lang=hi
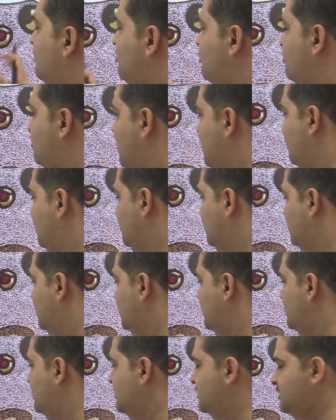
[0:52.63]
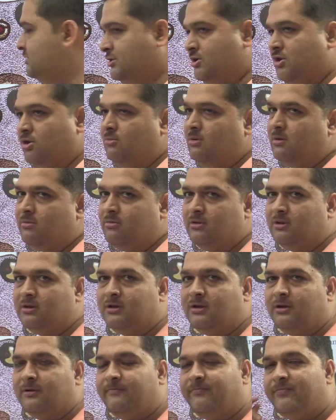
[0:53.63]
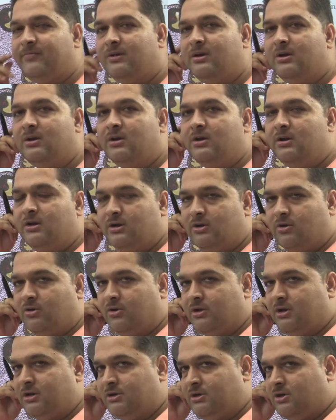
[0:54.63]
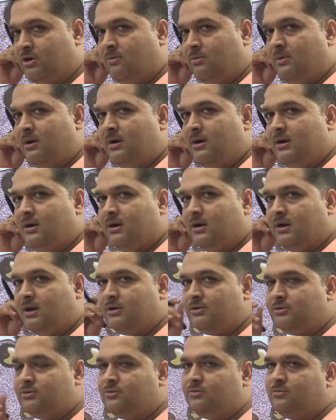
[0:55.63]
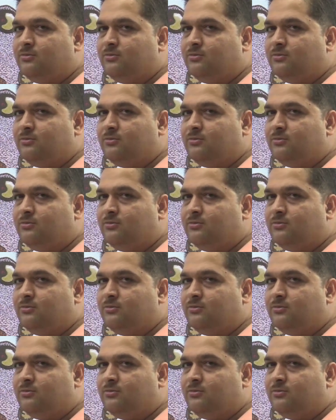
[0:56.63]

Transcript: लोग क्या बोलते हैं स्ट्रोमा बोलते हैं और स्ट्रोमा का जो